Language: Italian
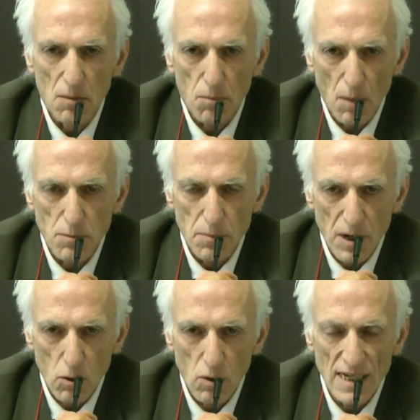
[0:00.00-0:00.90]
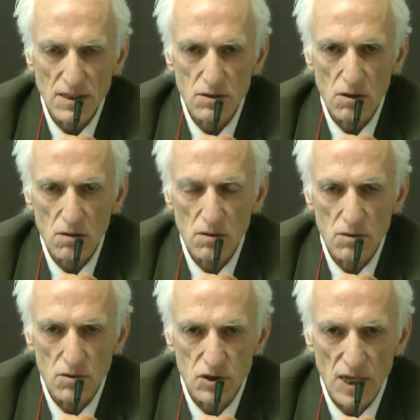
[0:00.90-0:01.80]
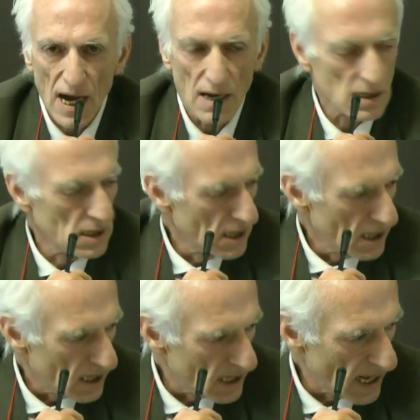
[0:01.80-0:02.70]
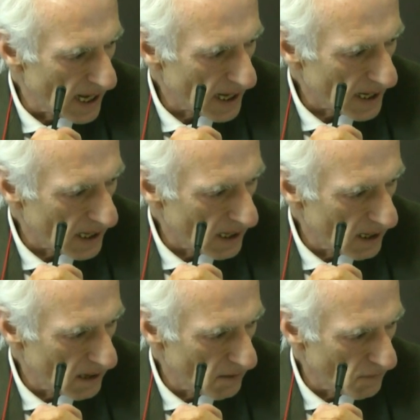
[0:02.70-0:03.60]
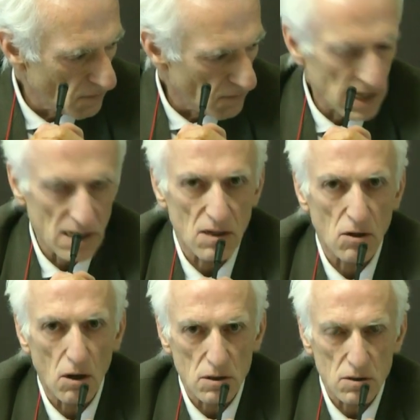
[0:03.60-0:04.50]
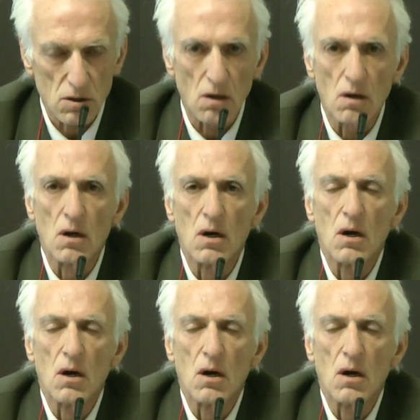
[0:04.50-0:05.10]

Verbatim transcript: Proprio per questo già ieri 28